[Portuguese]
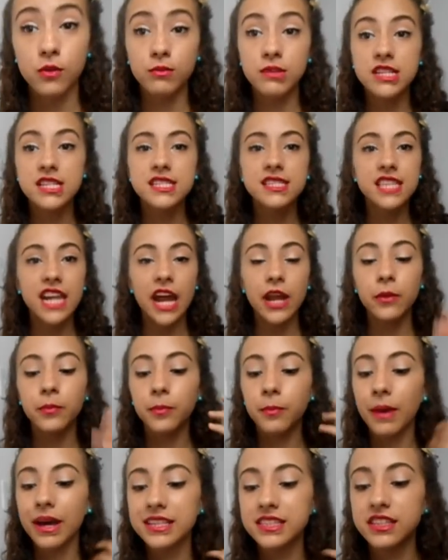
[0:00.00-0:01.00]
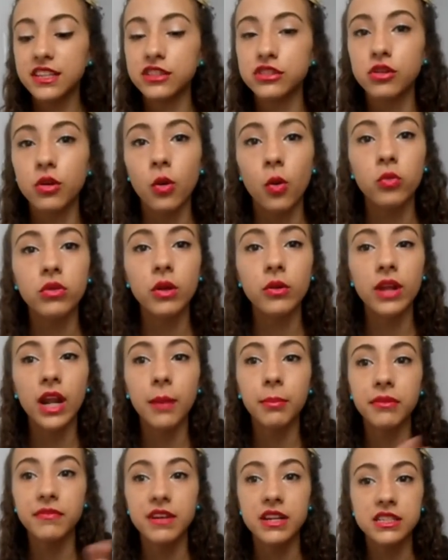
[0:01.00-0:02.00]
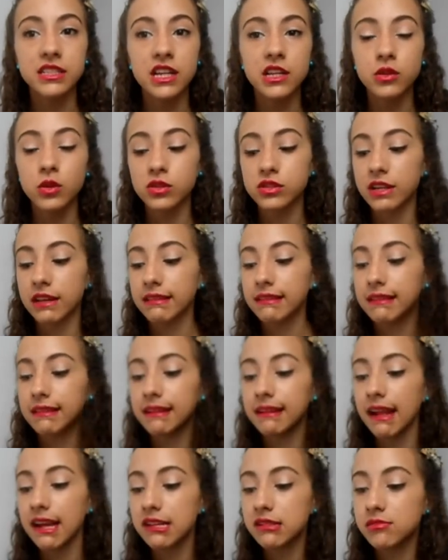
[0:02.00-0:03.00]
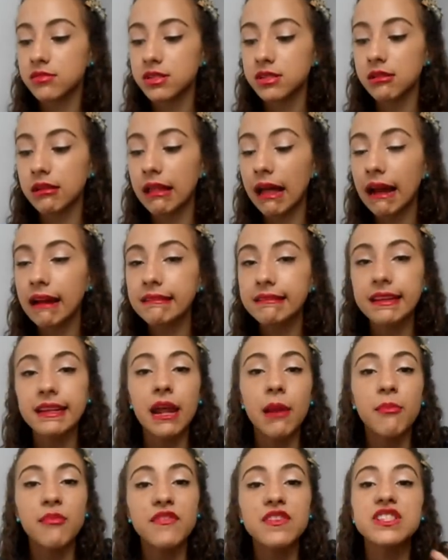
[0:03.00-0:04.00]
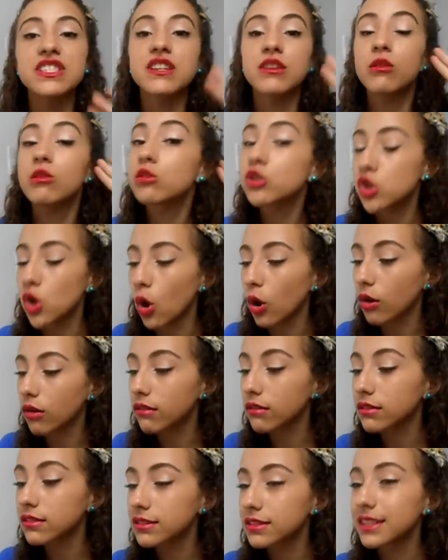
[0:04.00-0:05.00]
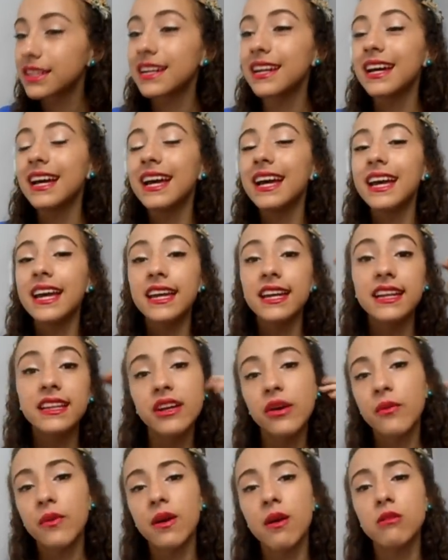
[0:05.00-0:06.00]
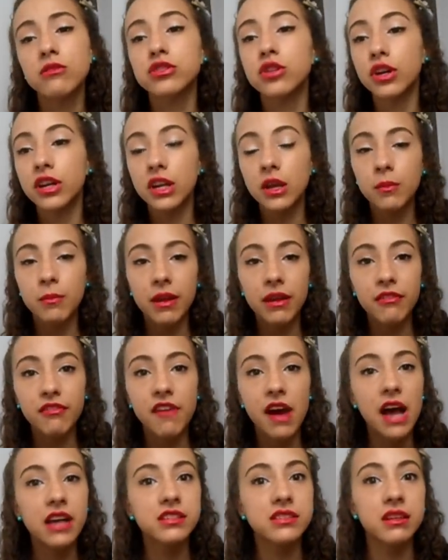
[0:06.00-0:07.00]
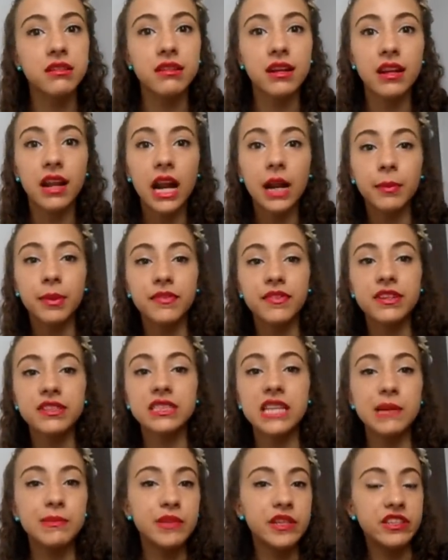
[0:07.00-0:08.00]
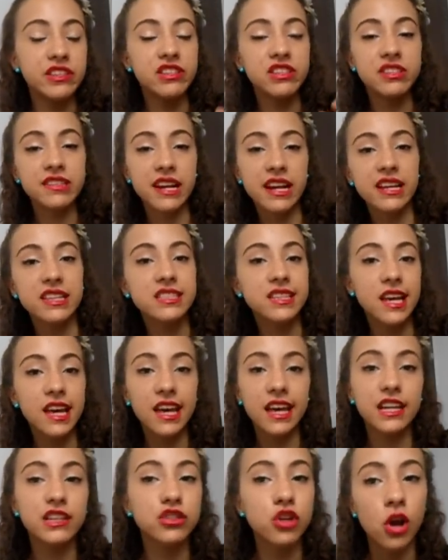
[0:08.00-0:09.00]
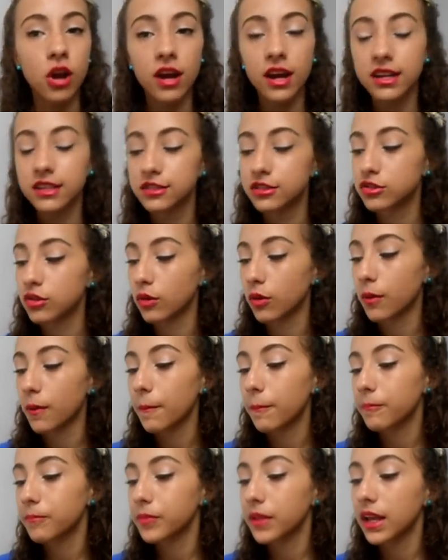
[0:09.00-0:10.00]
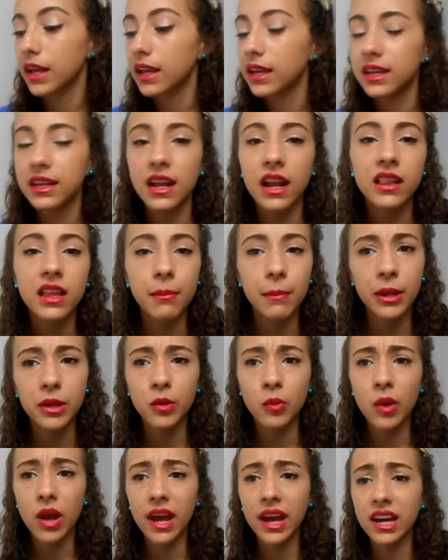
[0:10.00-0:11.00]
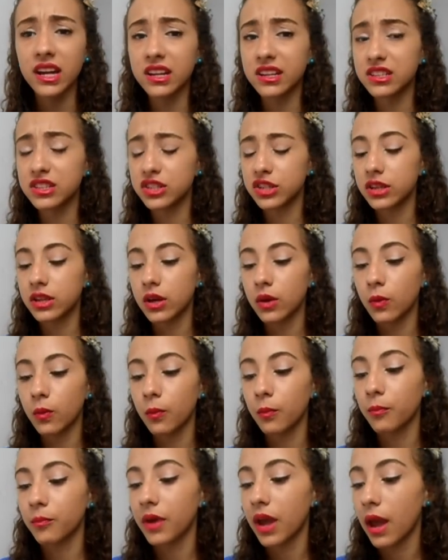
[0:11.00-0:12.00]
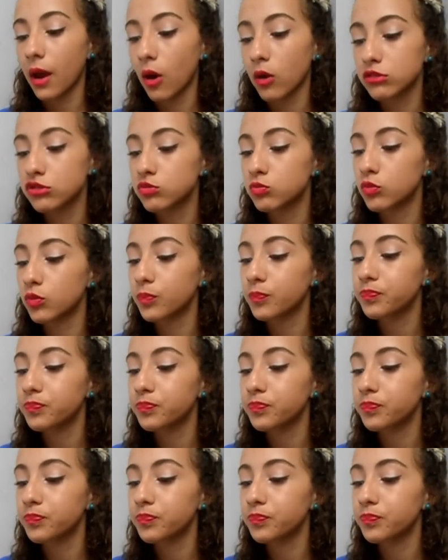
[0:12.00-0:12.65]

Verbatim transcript: me distraio bastante quando não tenho nada pra fazer, tô sem internet no celular, não tem nada pra fazer, eu jogo. Então é um joguinho bem fácil, não tem nada pra fazer, pra você se distrair, você joga esse jogo. E ele também não é grande, então é ótimo.